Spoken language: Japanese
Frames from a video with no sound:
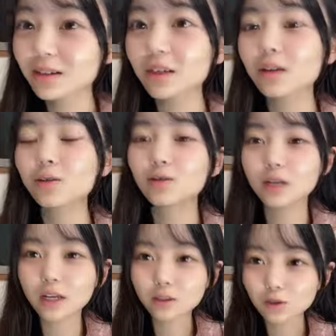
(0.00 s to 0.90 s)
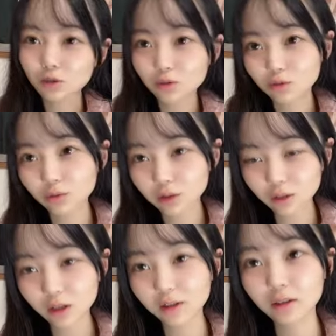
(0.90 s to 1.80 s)
結構練習をし
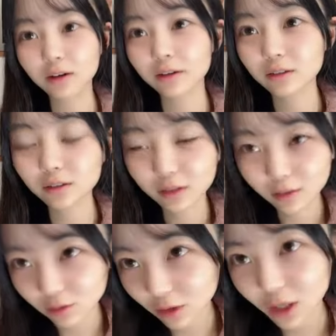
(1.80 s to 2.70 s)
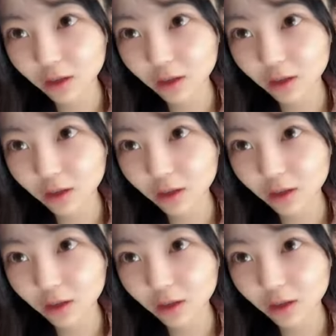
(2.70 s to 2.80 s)
たって感じですね